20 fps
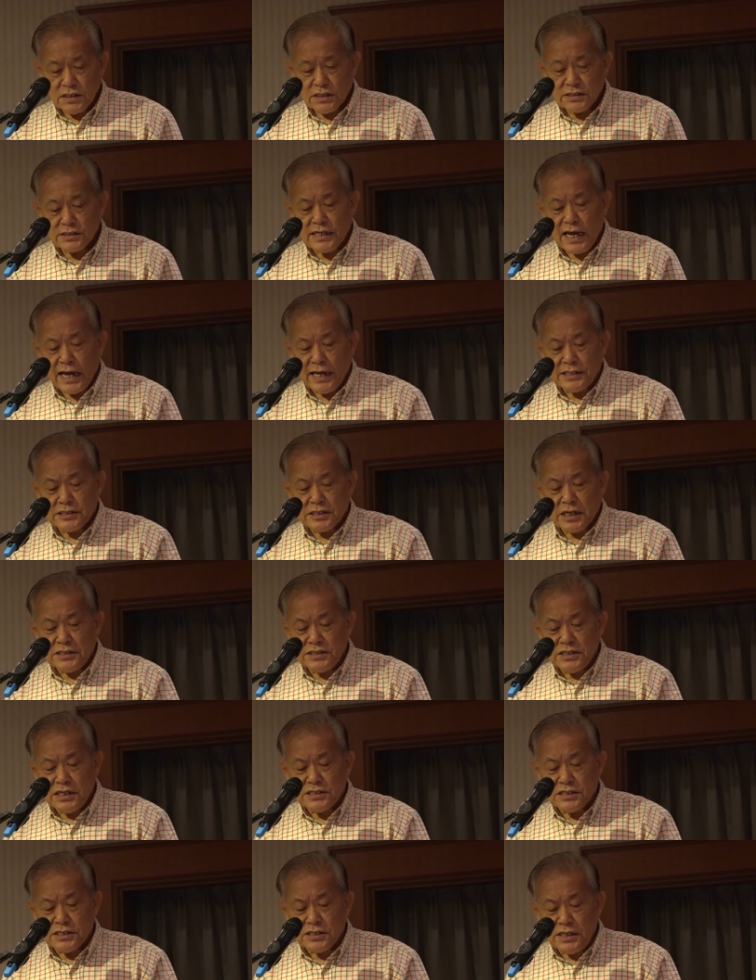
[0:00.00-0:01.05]
塞曾
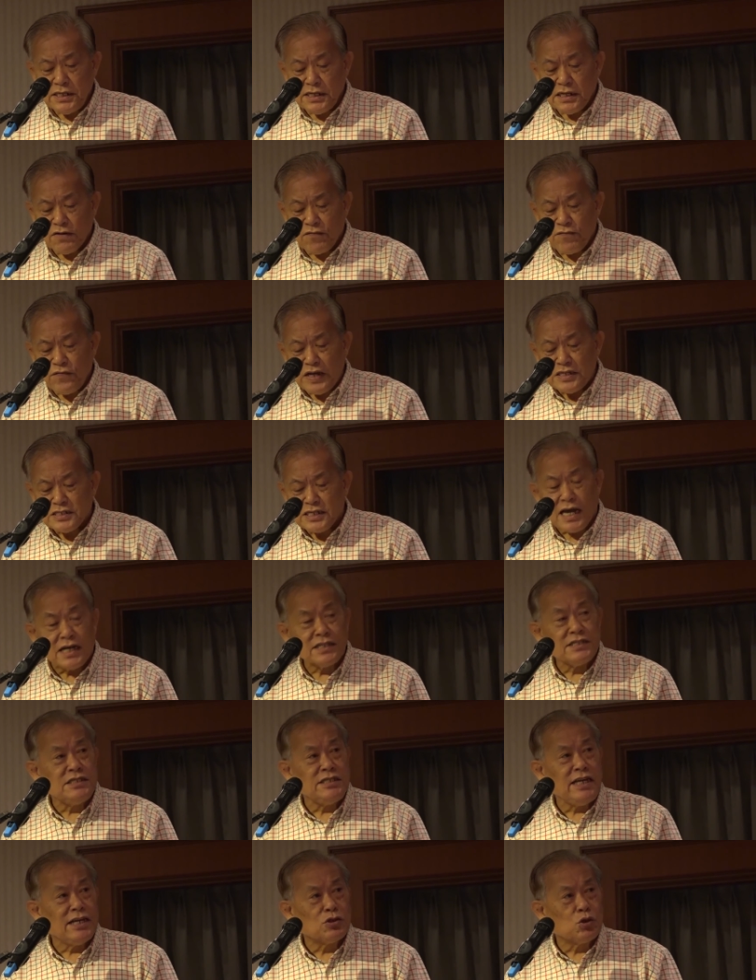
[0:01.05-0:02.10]
经是一个非常
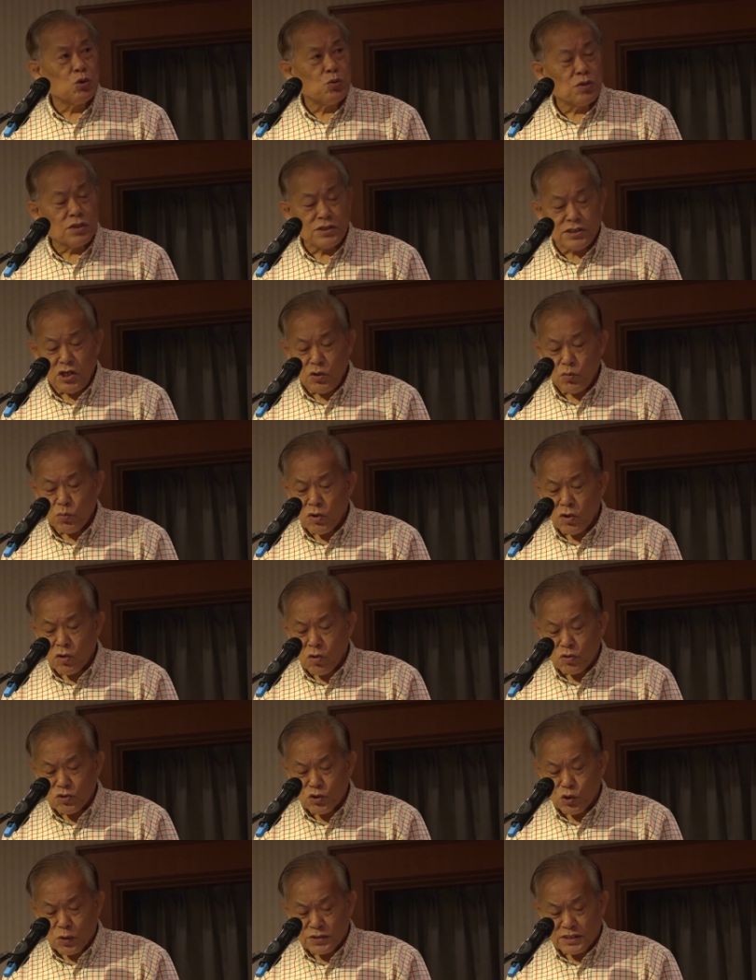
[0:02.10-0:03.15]
杰出的新闻
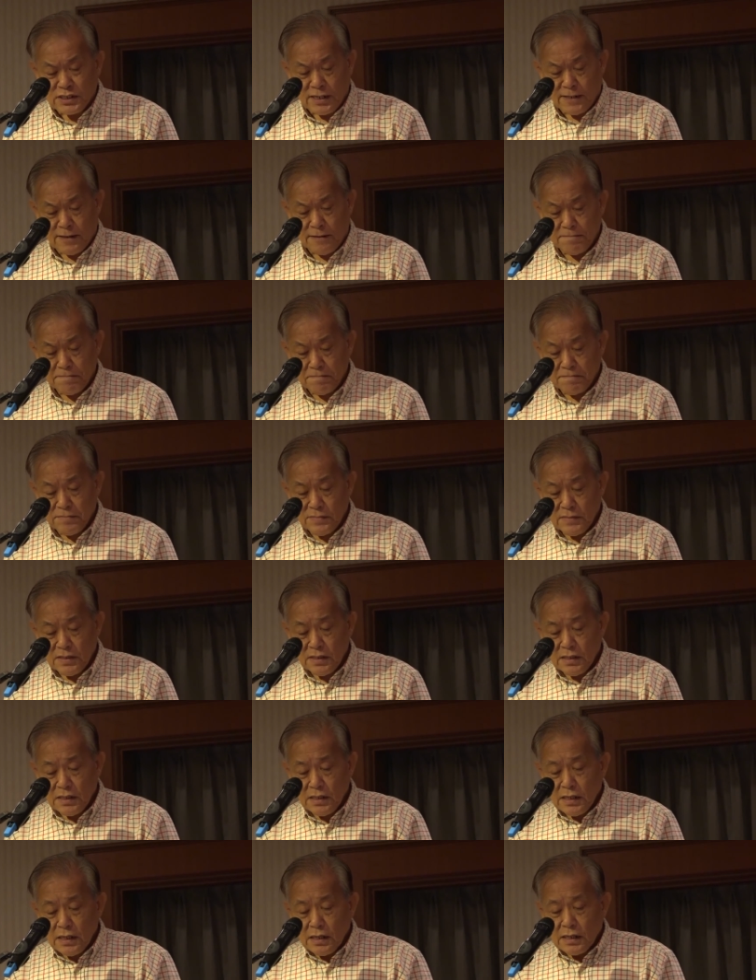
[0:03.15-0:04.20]
工作者，
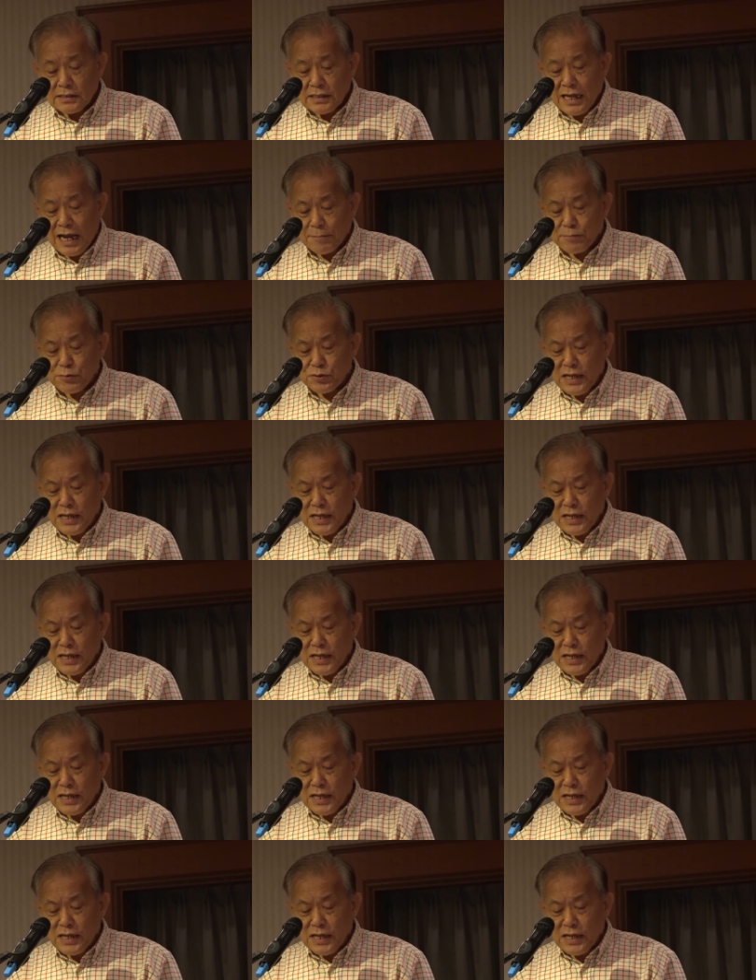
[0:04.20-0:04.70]
他不